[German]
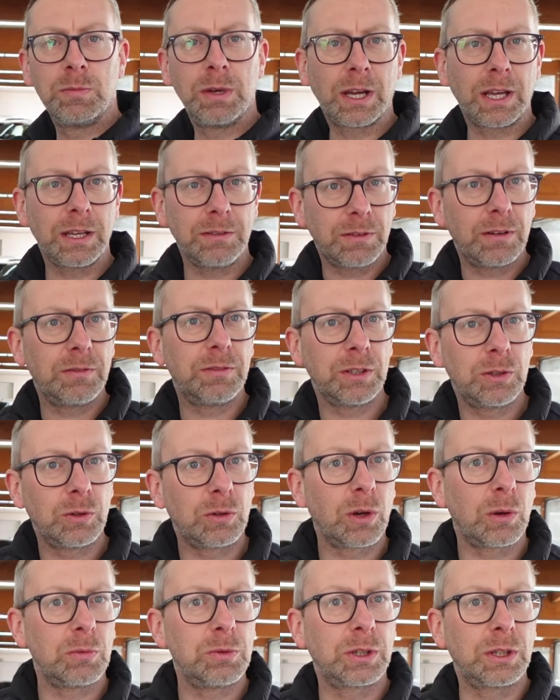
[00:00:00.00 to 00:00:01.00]
Meriva Video,
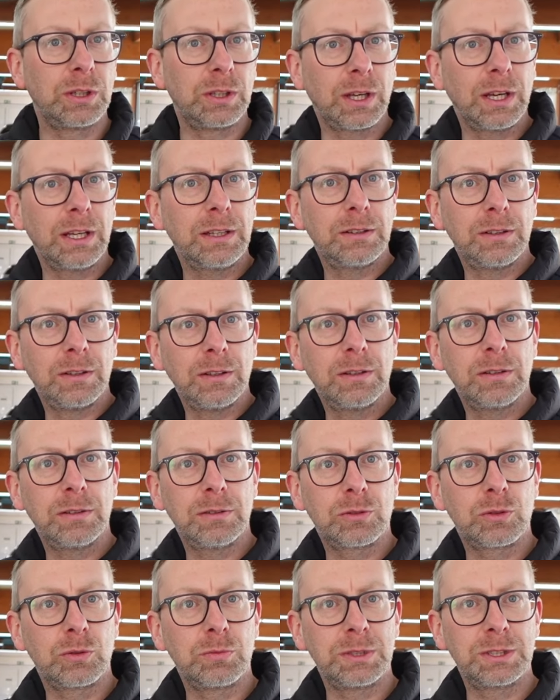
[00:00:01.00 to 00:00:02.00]
glaube ich, gedreht. Ne?
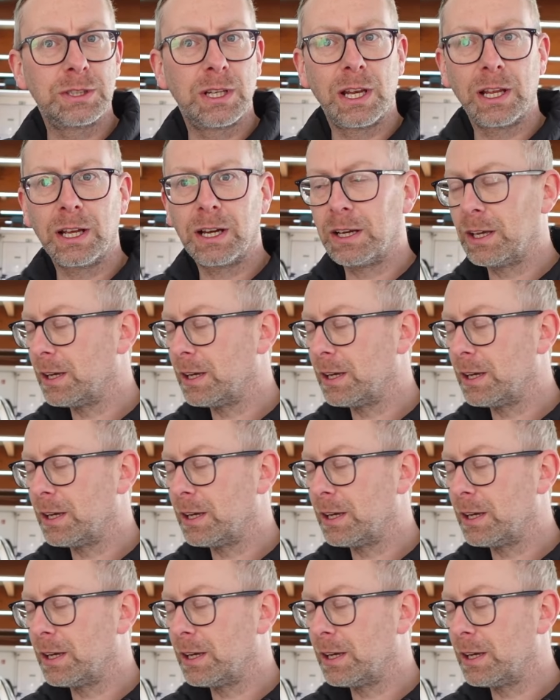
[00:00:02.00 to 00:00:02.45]
Ist schon ein bisschen länger